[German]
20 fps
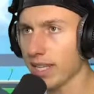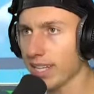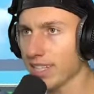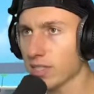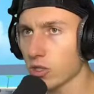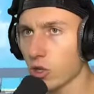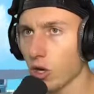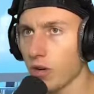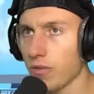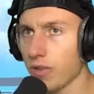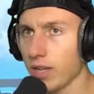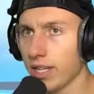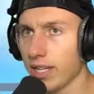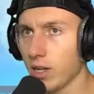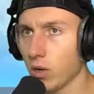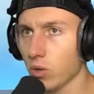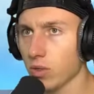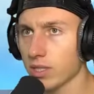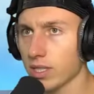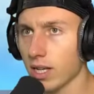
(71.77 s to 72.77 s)
jetzt können wir
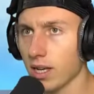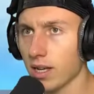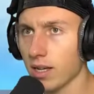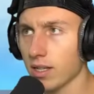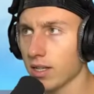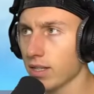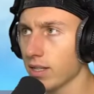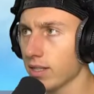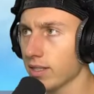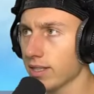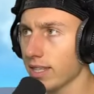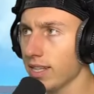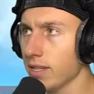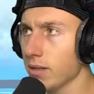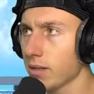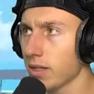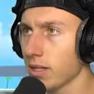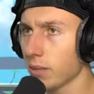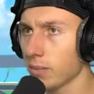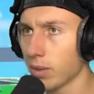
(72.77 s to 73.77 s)
hier unser äh,
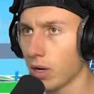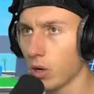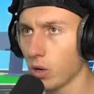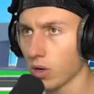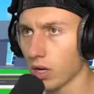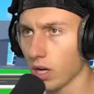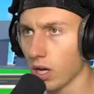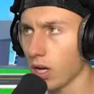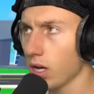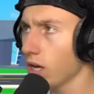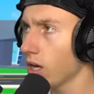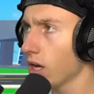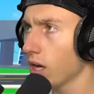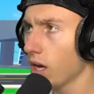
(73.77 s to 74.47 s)
Ding hier bauen, ne?